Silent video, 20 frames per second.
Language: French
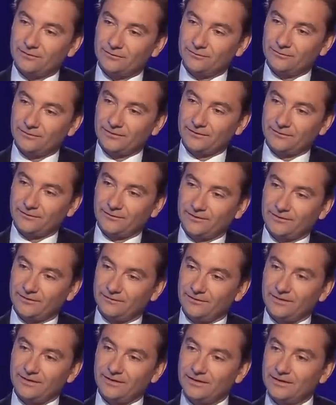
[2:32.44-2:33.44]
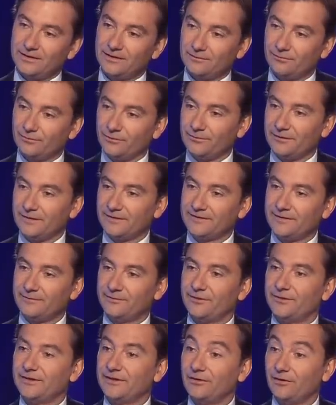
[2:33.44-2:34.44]
on fait son CV, hein, les premières
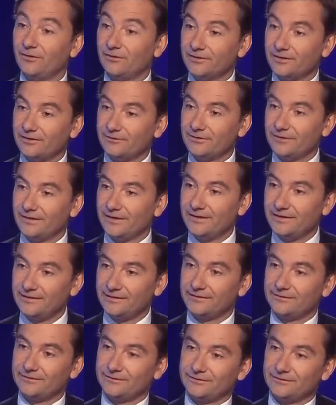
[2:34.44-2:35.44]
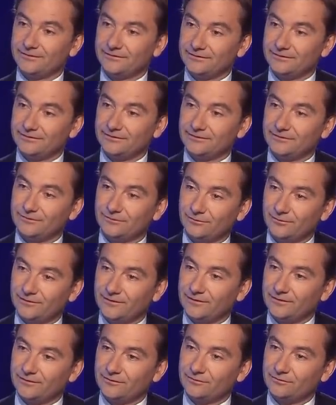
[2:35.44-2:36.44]
armes dans des grands cabinets
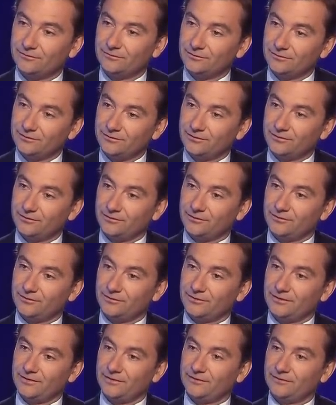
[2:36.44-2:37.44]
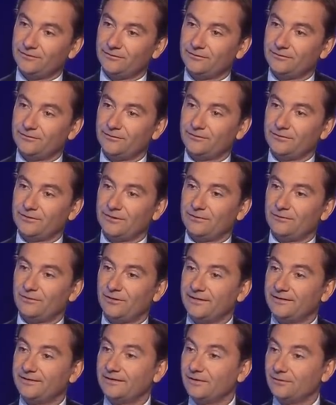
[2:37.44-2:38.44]
anglo-saxons ou autres, qui sont
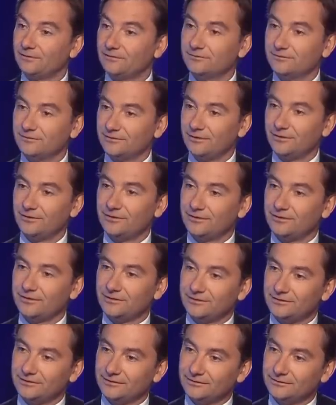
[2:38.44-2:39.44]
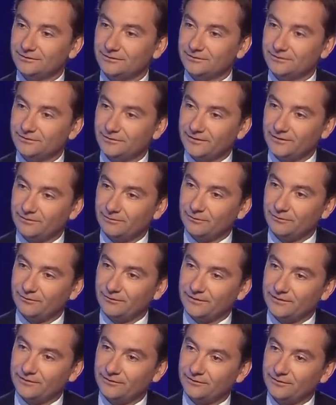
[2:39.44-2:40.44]
finalement l'étalon hors de, de, cette
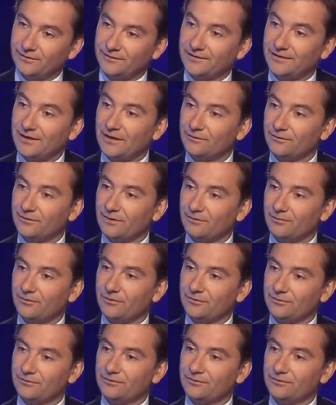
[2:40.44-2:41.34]
profession. Et c'est là qu'on apprend